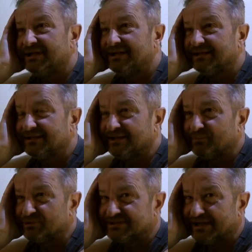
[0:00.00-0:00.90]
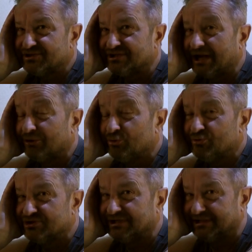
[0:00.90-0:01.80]
tyle tych postaci tak
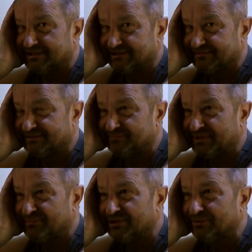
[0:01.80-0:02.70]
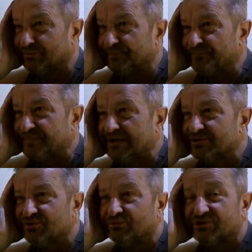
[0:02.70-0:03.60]
różnych w tym dubbingu.
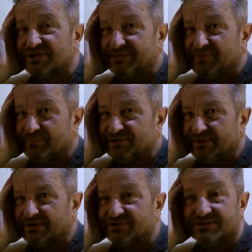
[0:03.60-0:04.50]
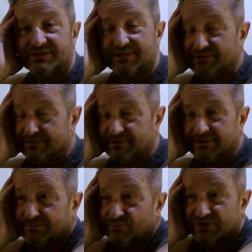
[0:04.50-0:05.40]
Mm, są to czasami epizody, czasami
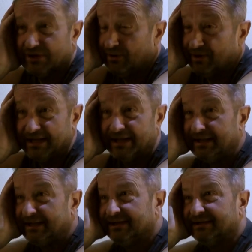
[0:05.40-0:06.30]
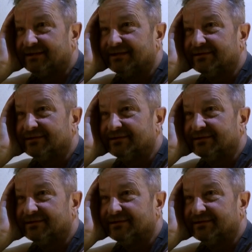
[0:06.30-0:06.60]
e, duże role, e,